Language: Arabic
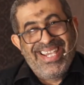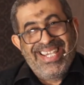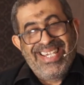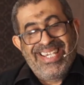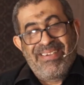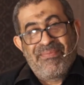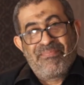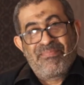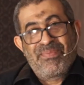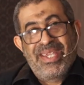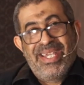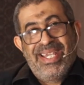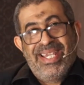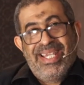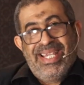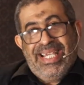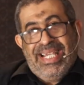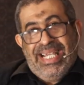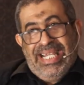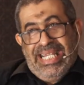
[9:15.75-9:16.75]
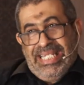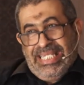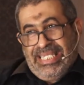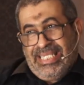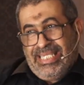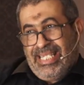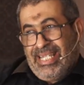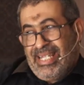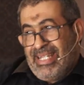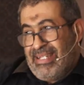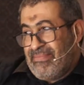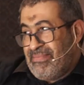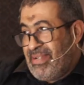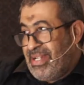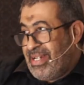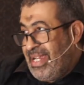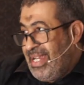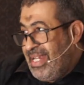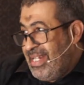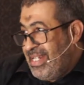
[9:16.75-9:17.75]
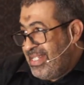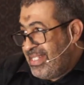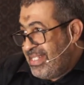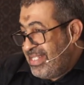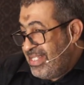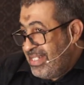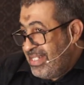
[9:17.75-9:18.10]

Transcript: ايه عندنا مرحله